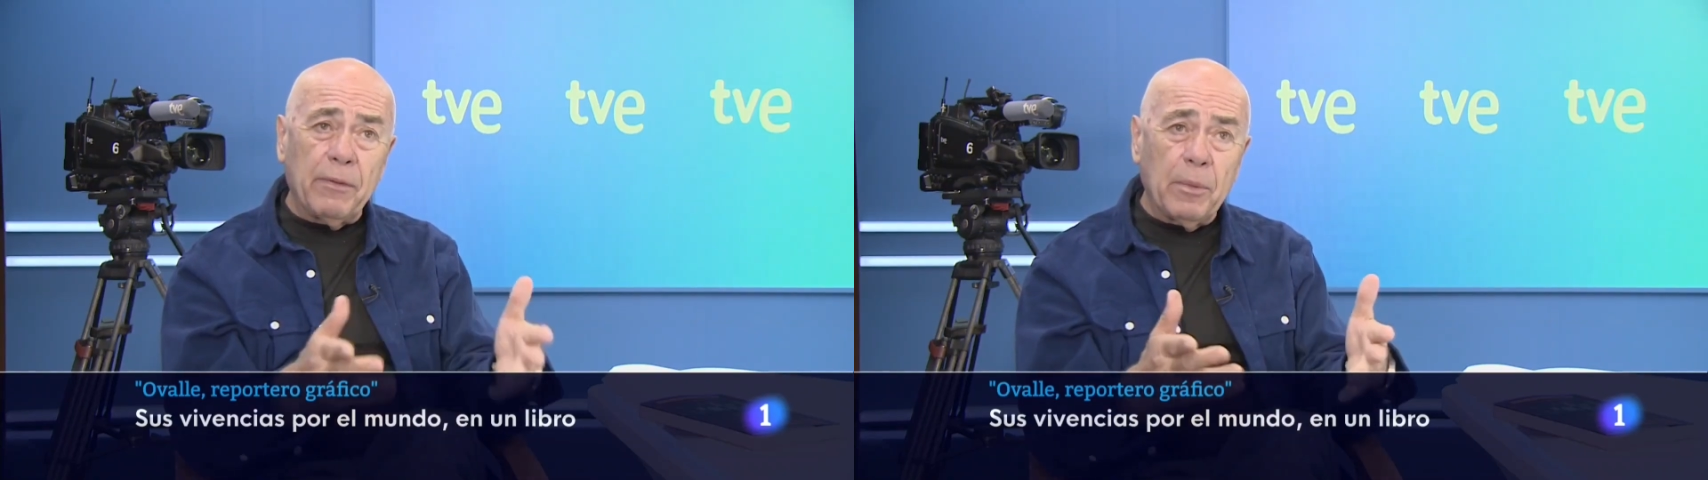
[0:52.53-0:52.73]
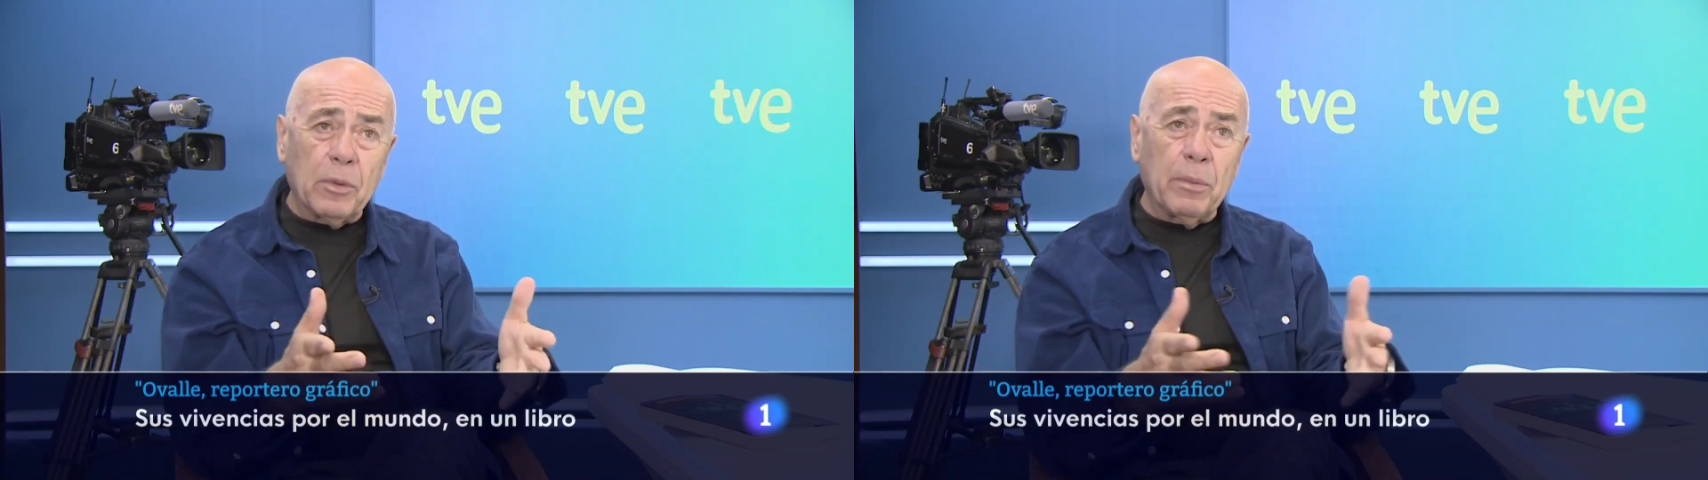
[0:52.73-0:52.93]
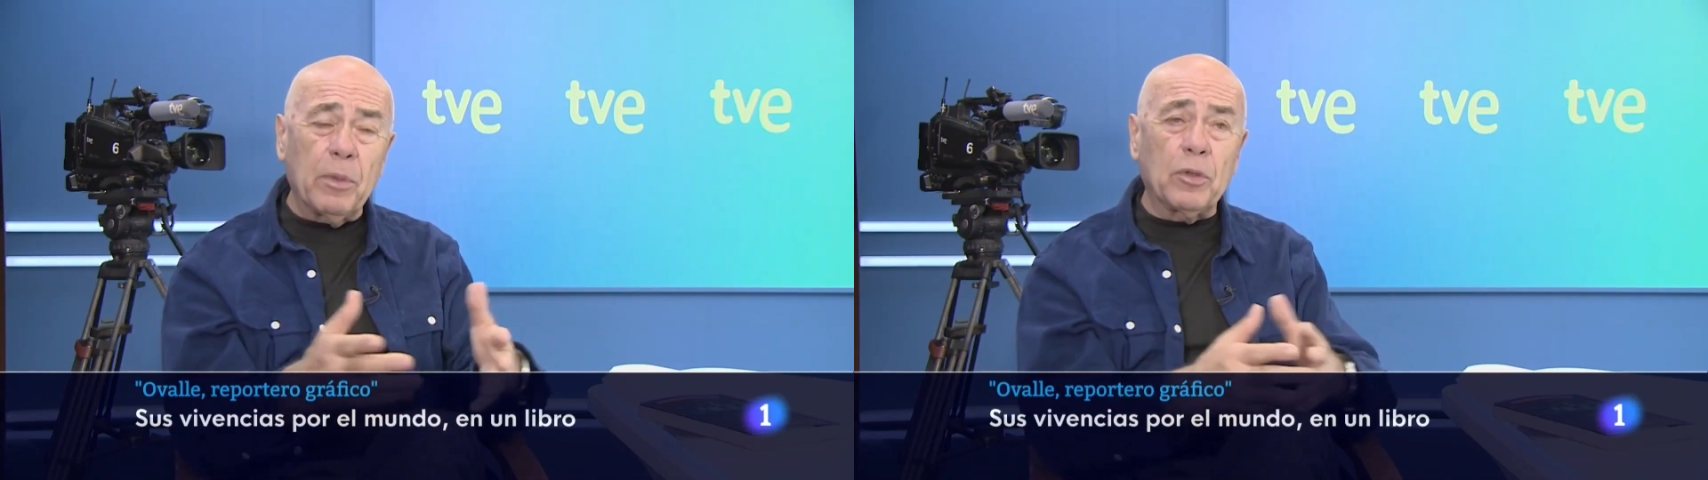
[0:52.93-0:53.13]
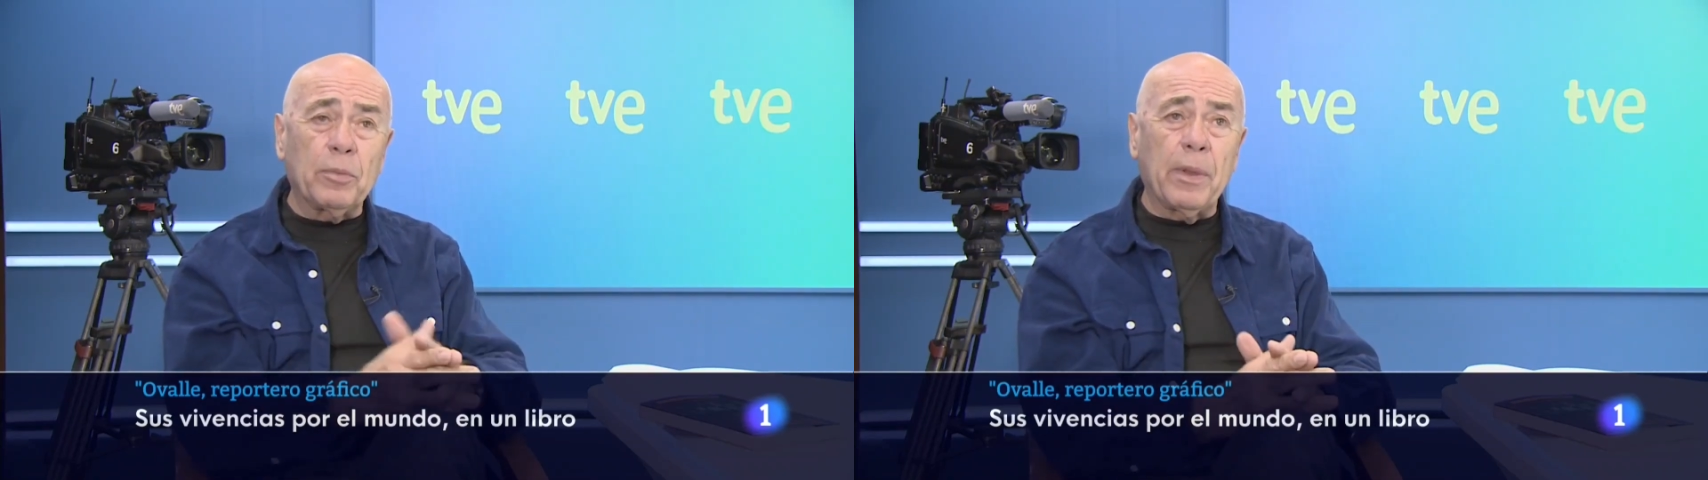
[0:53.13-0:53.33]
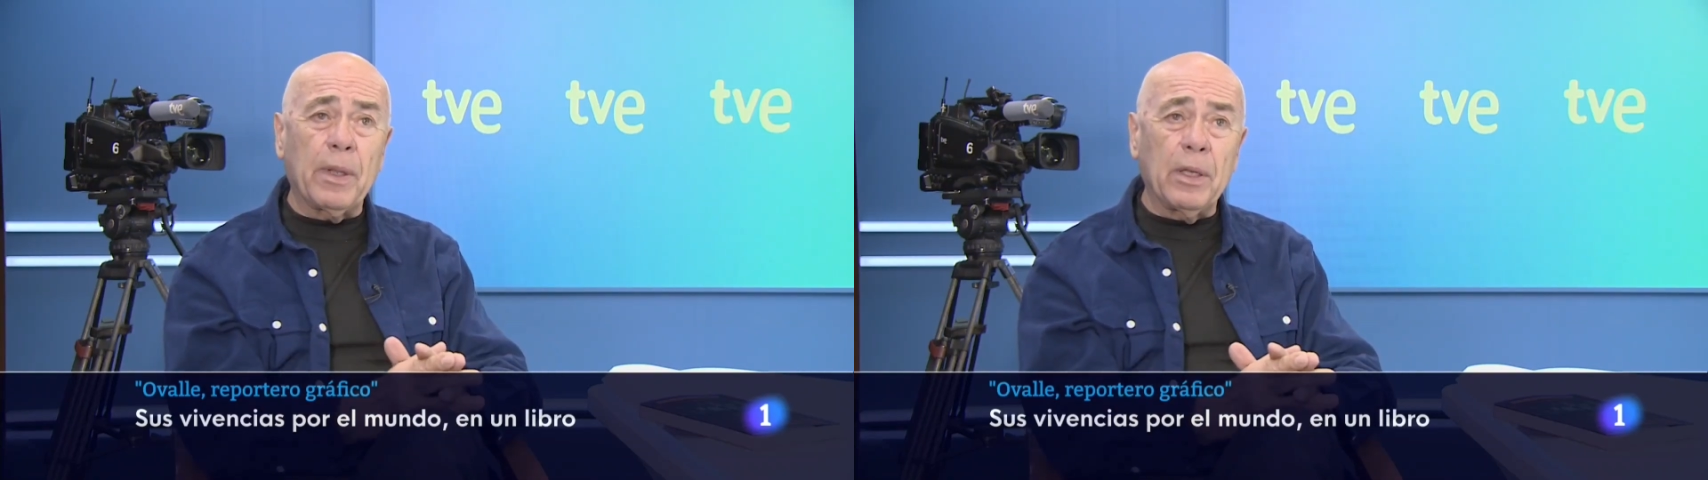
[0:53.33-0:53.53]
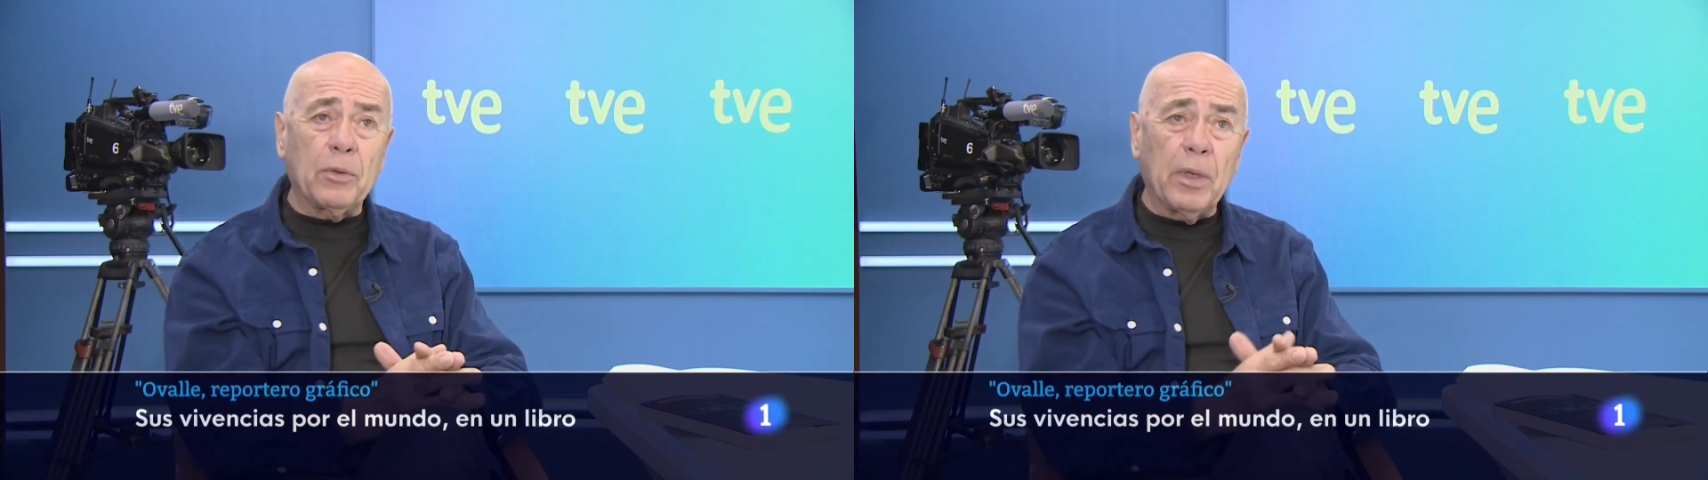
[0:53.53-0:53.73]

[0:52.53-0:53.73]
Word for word: fuimos enviados especiales